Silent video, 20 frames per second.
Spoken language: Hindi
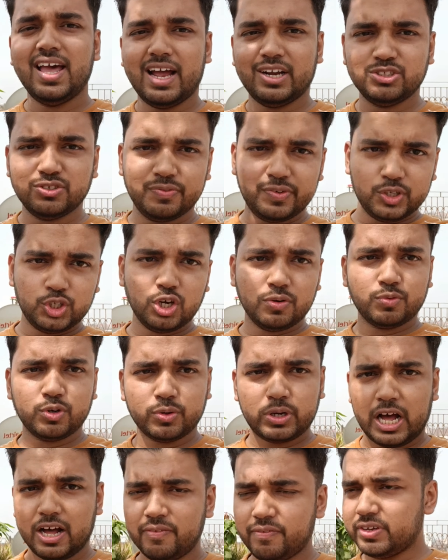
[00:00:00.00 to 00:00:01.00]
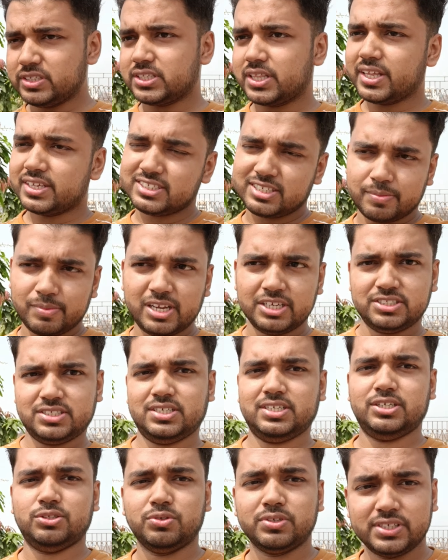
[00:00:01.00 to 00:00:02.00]
एंड जो वीडियो वो काफ़ी ज़्यादा
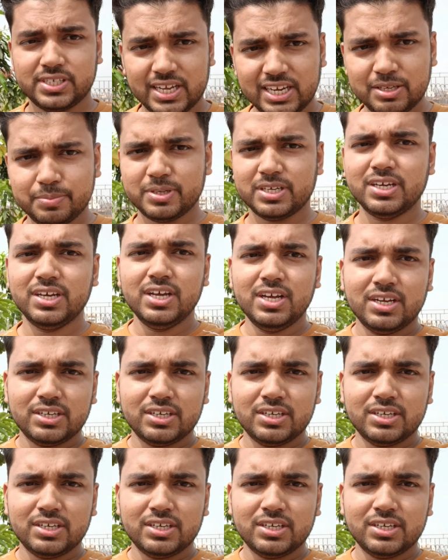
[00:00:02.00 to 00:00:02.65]
स्टेबलाइशन है तो रियली में